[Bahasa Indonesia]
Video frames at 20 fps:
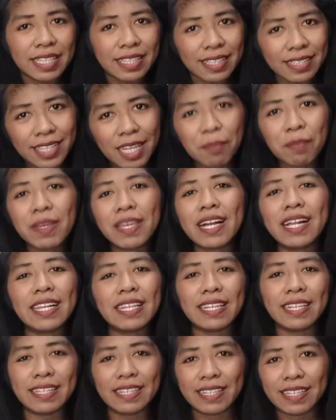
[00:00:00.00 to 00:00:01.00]
Tetapi
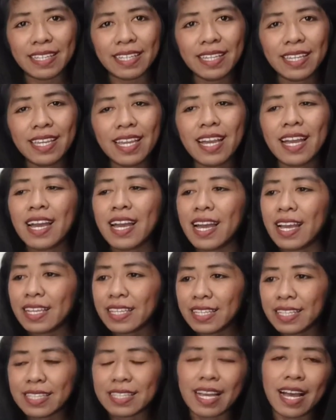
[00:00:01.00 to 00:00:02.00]
kali ini
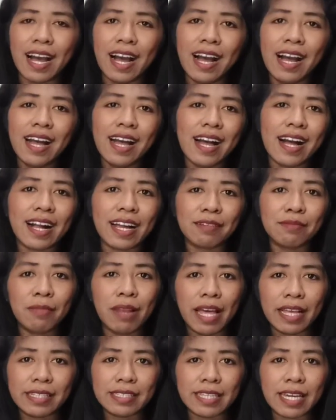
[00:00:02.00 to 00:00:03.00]
kita akan
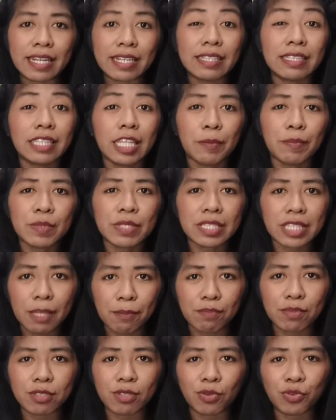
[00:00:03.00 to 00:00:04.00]
belajar
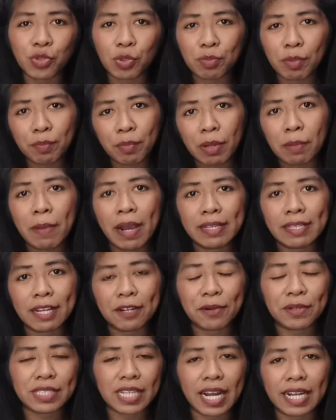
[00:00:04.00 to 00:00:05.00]
tips-tips untuk memperbanyak
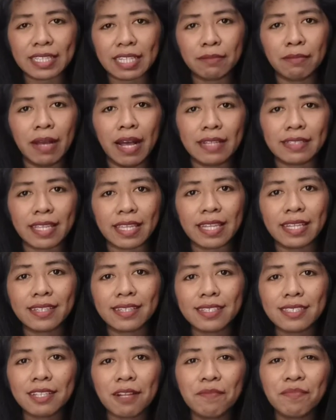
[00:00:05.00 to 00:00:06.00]
kosakata bahasa
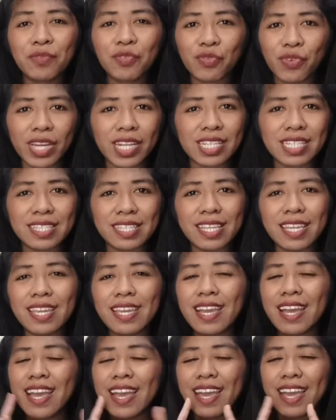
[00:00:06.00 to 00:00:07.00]
Inggris versi
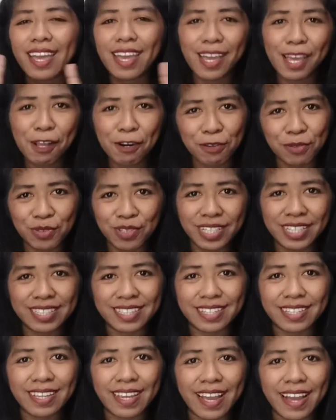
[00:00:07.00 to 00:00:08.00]

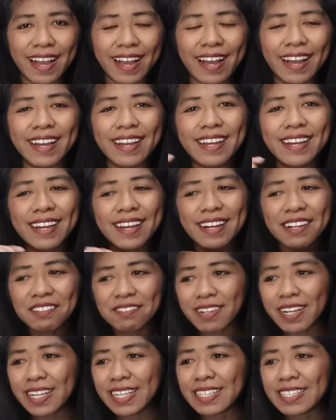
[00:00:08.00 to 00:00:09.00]
Eruditia.
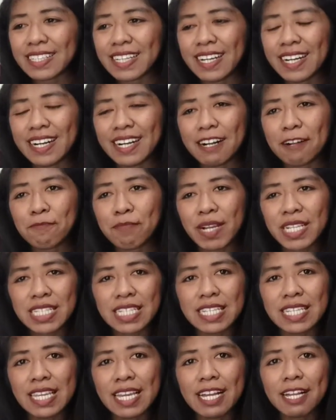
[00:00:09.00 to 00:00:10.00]
Right, uh,
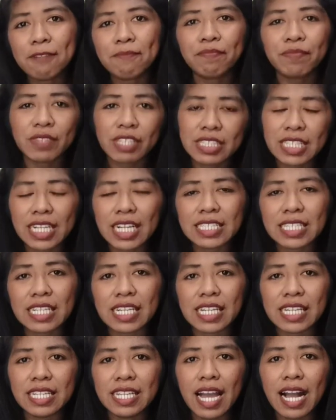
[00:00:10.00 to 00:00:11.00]
pastinya Cara-cara
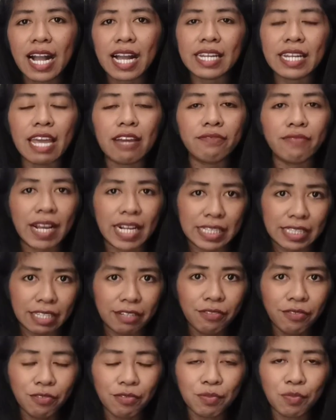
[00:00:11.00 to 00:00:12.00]
ini akan
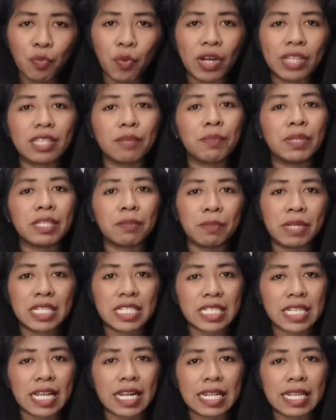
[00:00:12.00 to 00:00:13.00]
efektif buat teman-teman
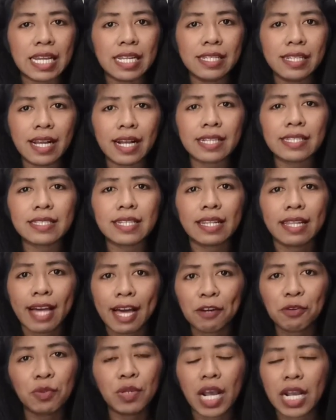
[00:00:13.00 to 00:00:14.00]
sekalian yang
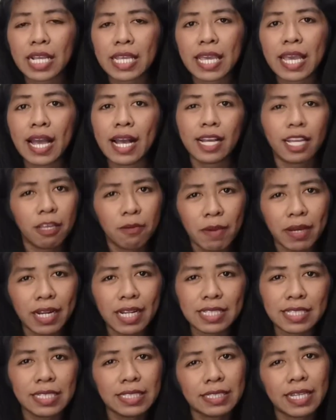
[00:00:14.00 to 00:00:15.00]
selalu nanya gimana
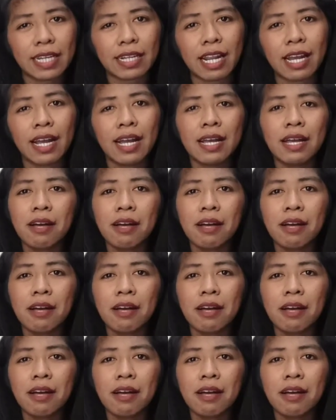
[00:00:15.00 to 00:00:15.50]
sih cara